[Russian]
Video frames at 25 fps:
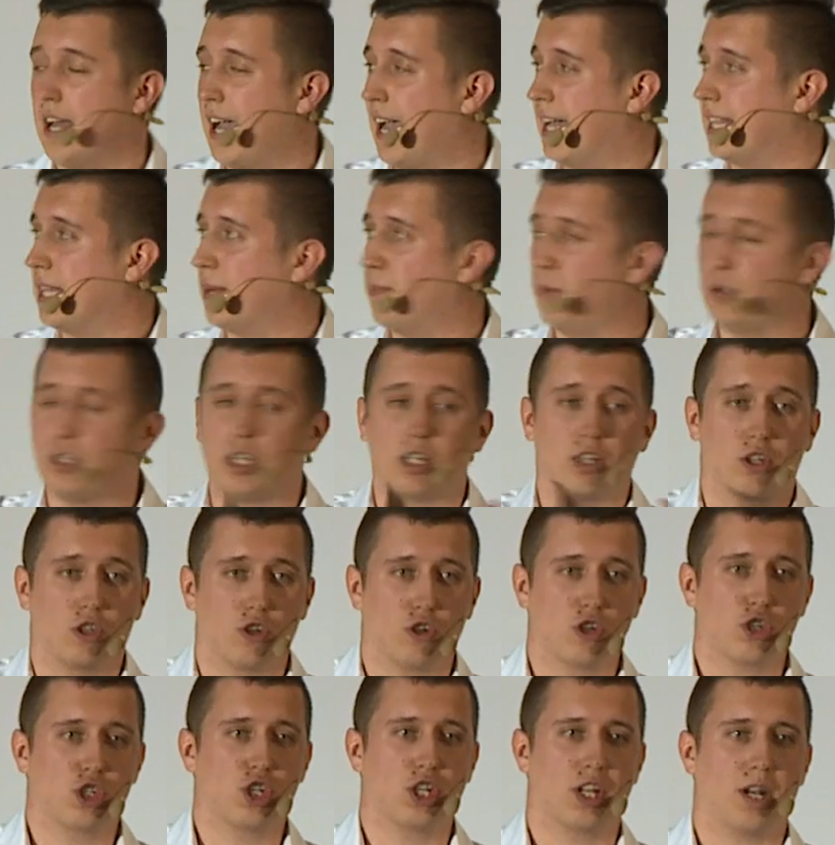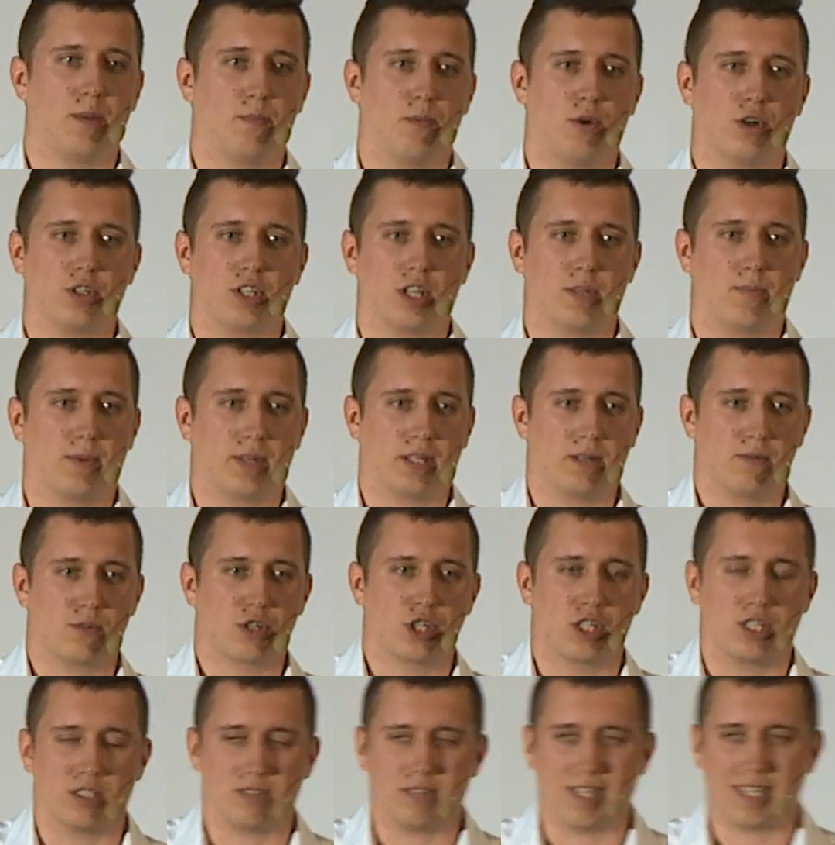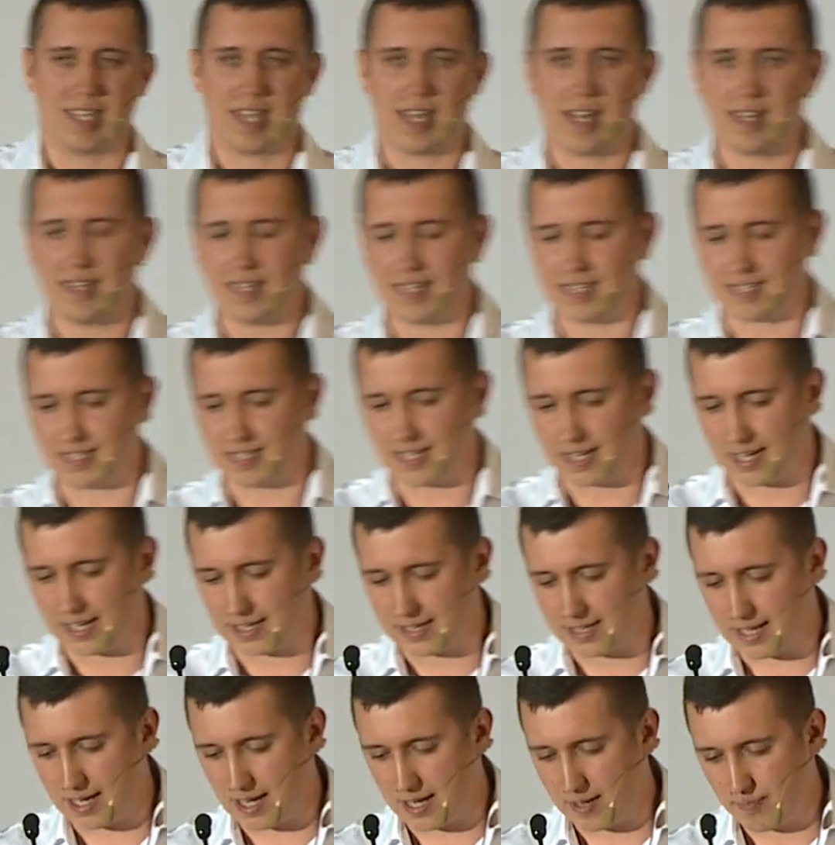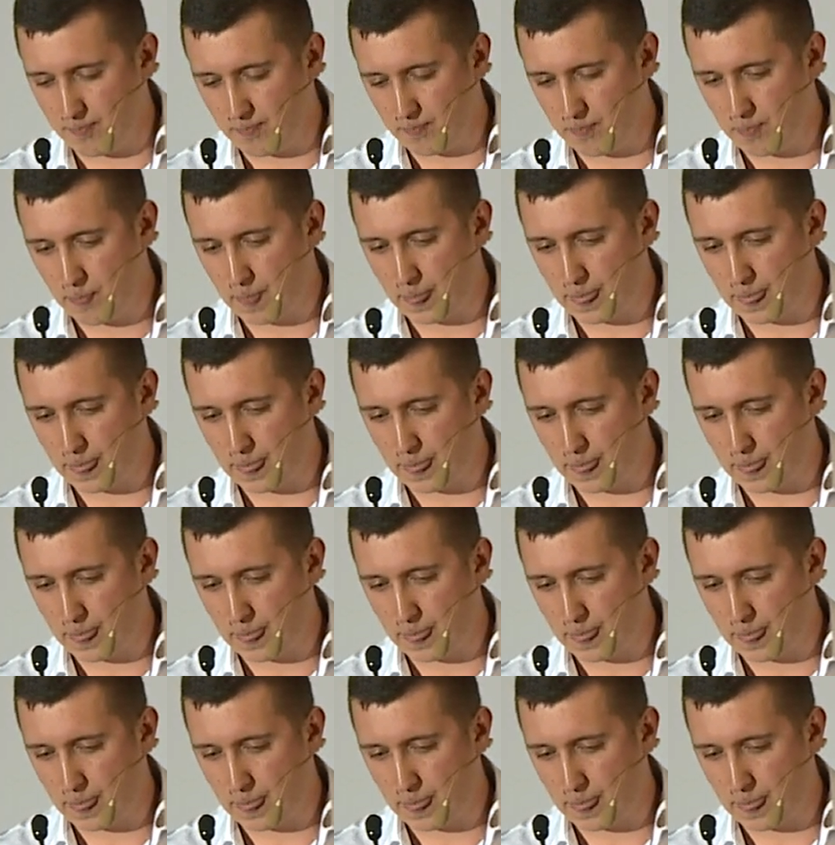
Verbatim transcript: она будет тоже работать, потому что лояльность — это